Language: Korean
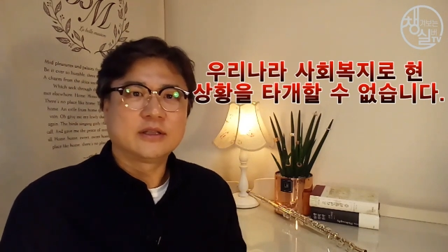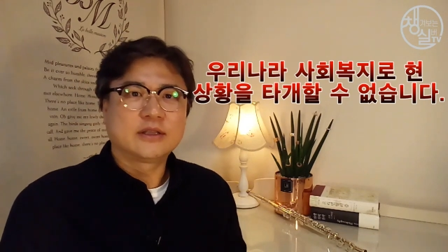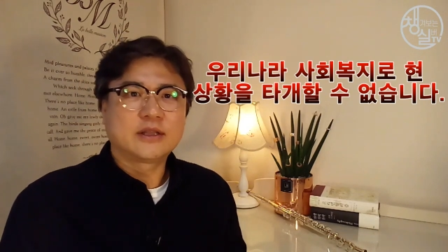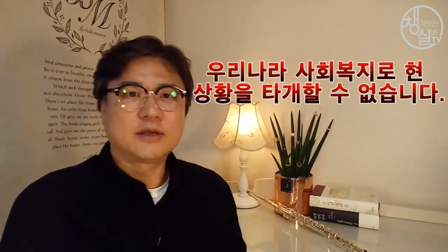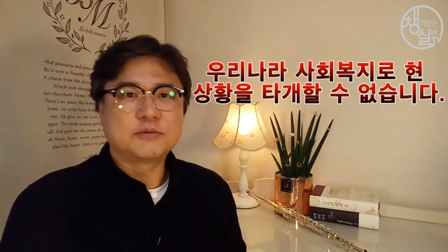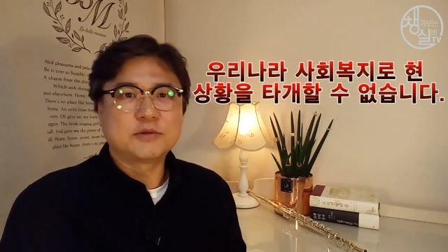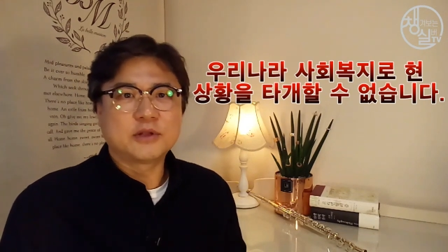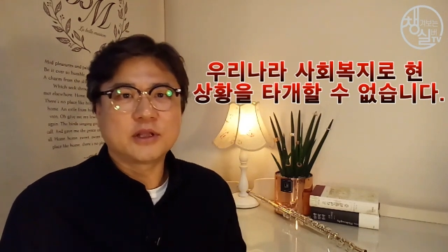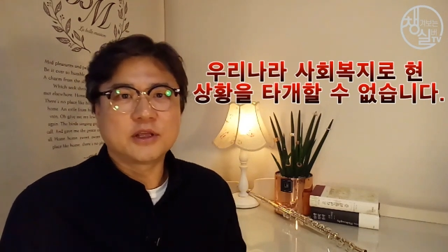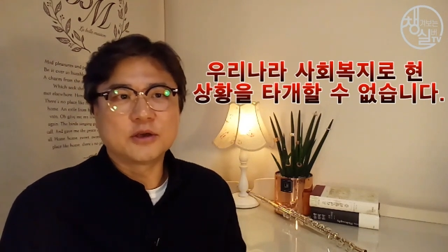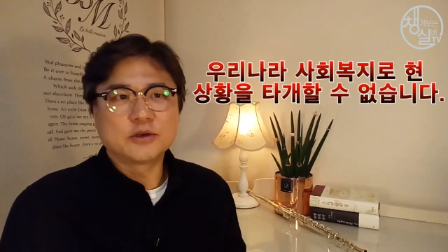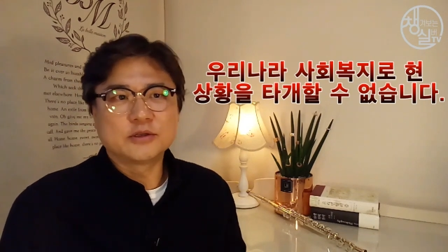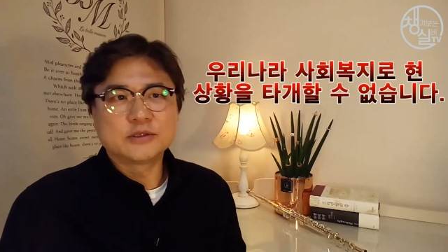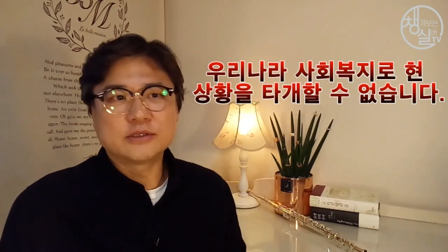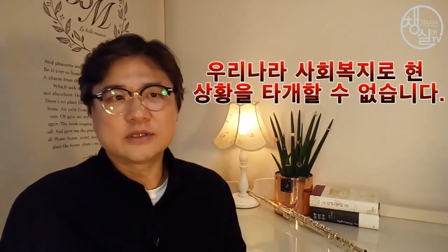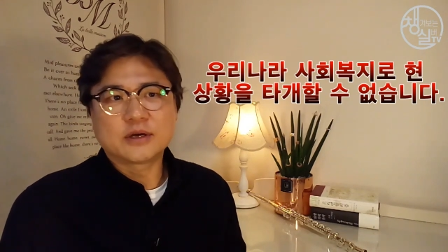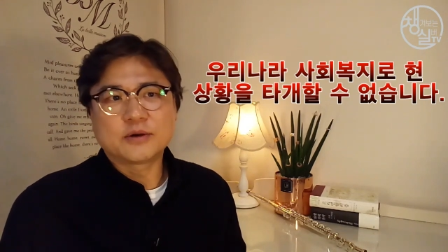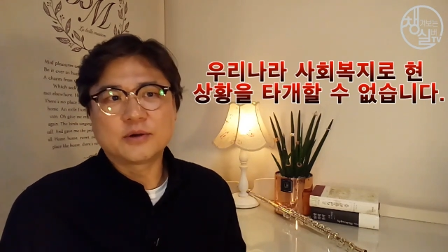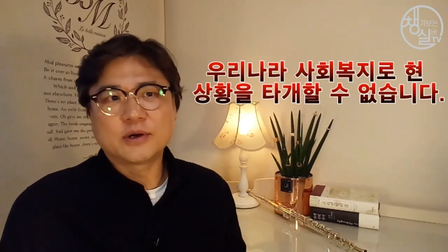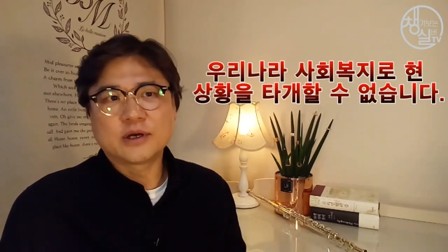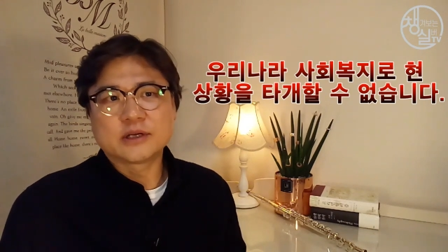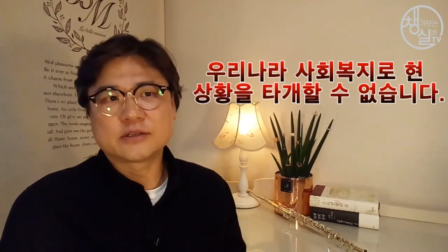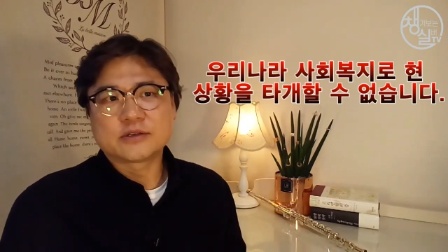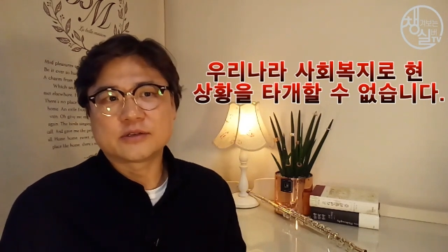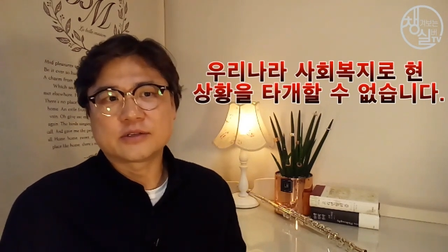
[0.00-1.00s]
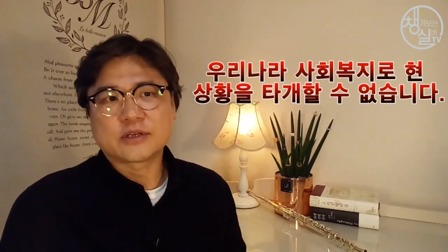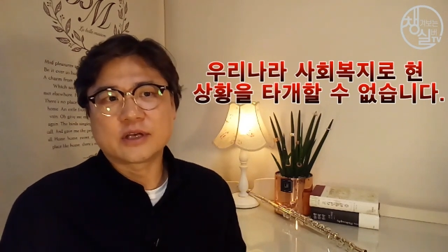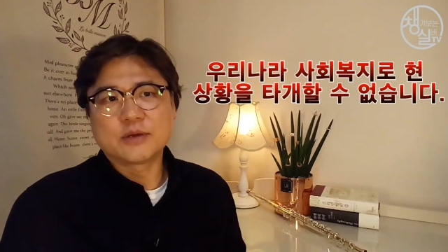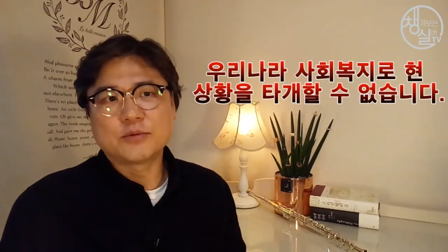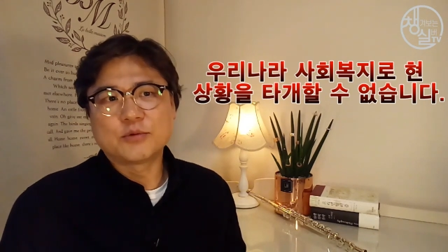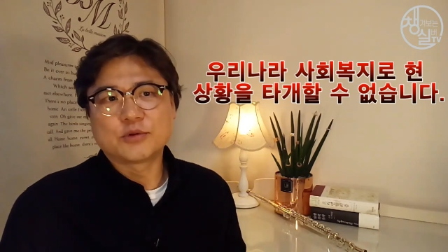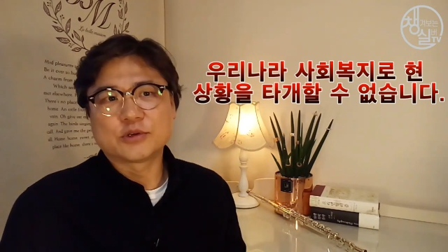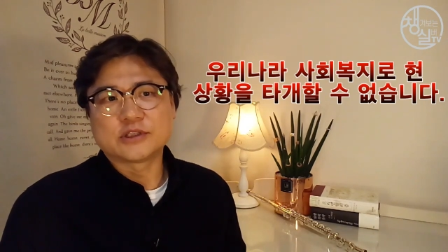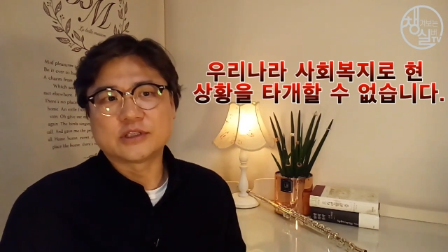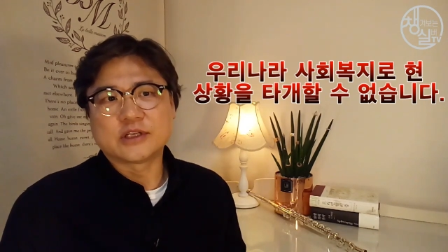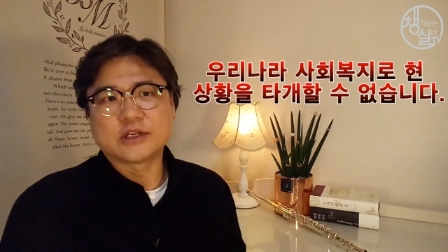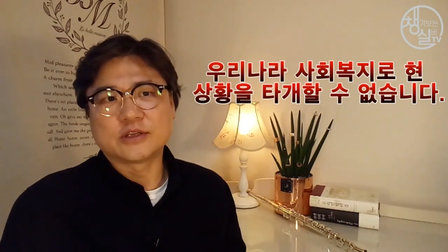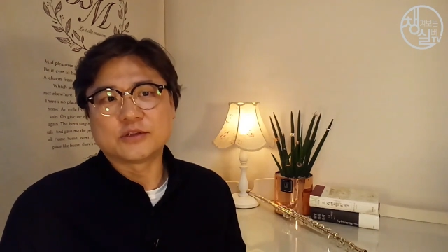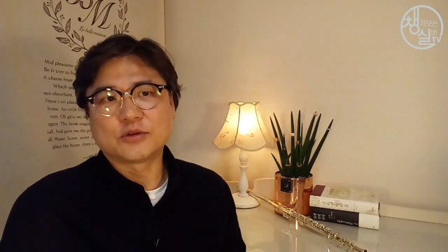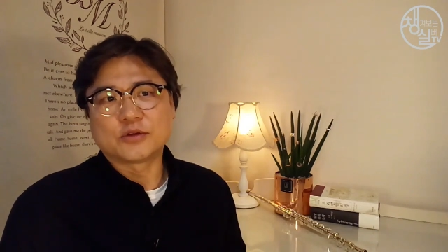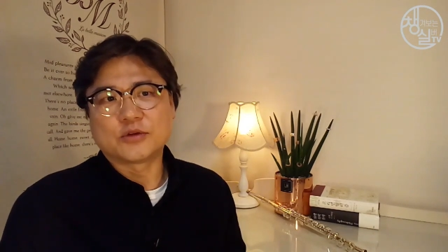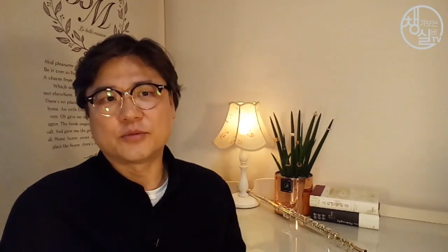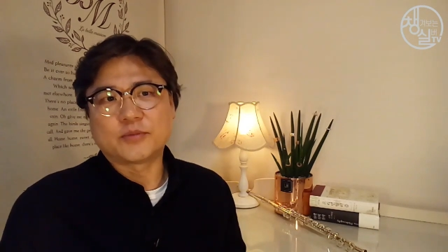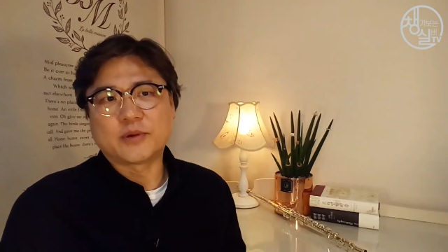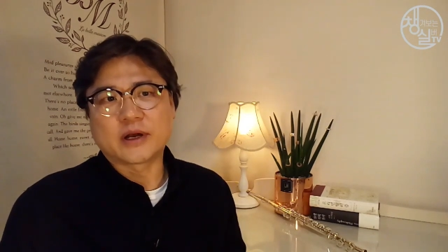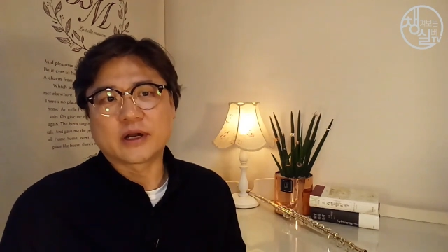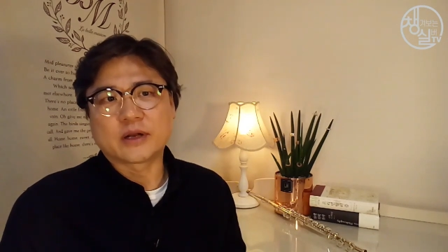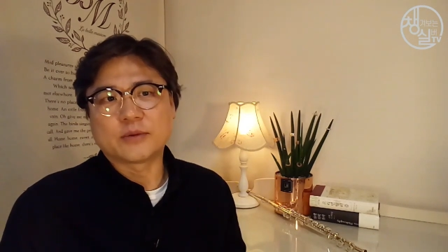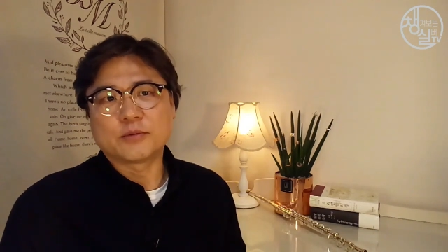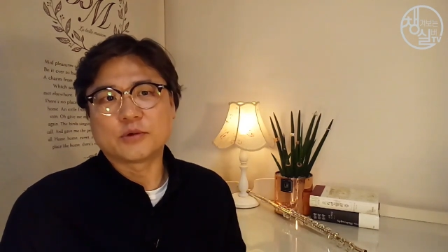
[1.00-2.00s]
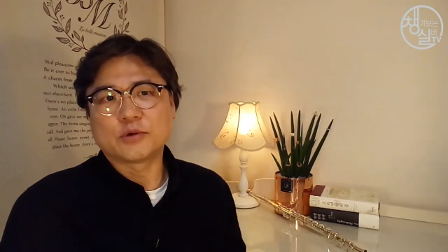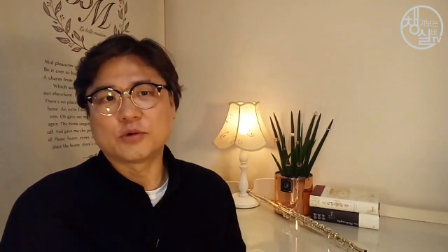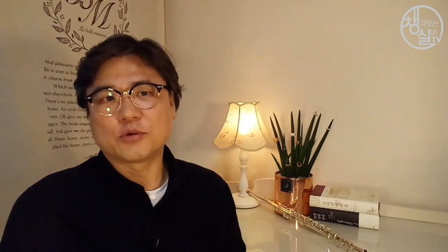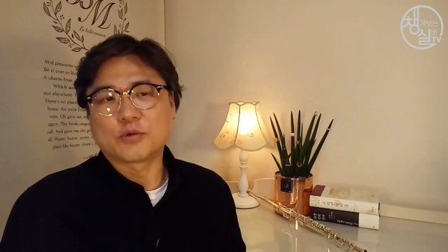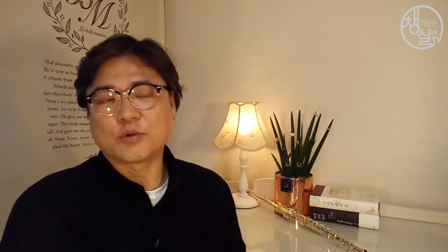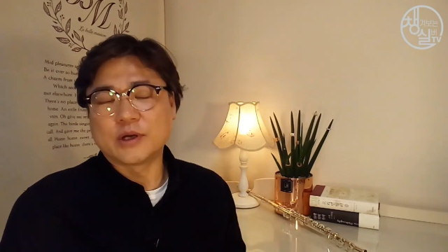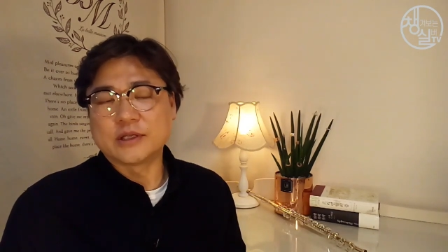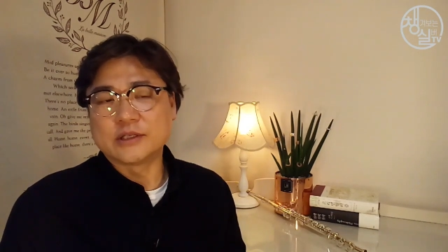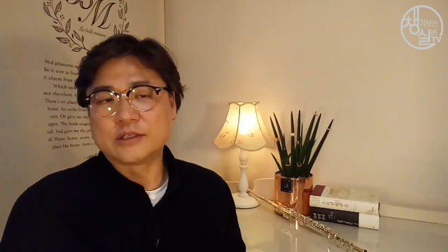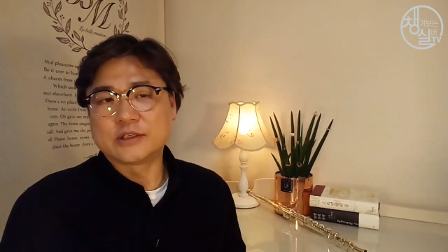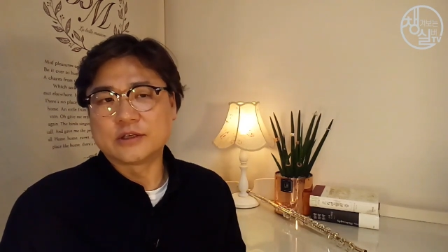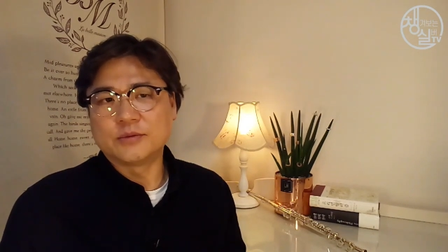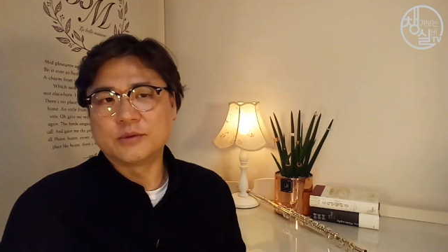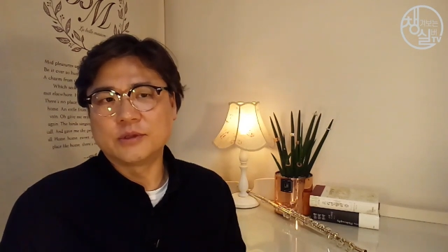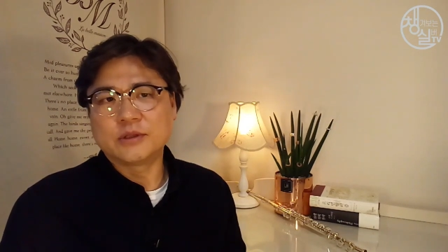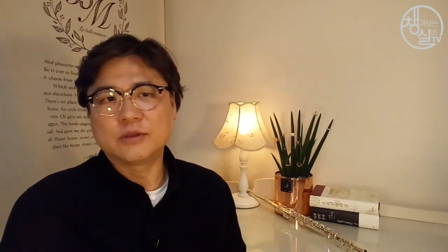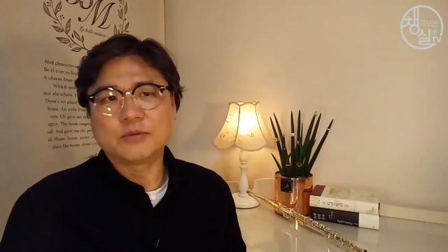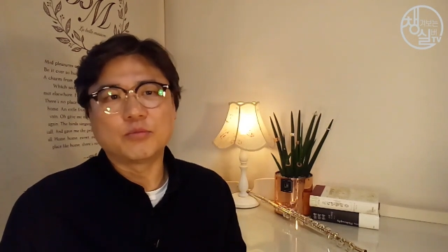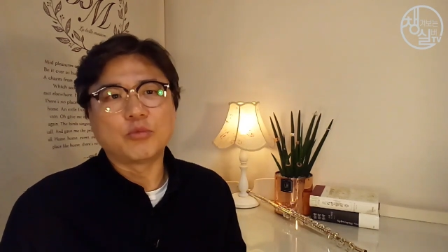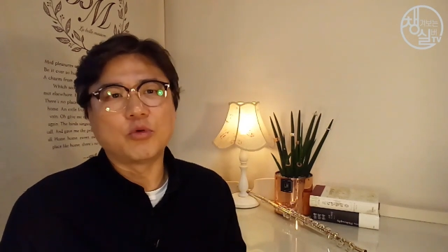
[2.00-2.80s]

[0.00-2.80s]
때문에 현 상황에서 사회복지 제도를 바라보는 관점인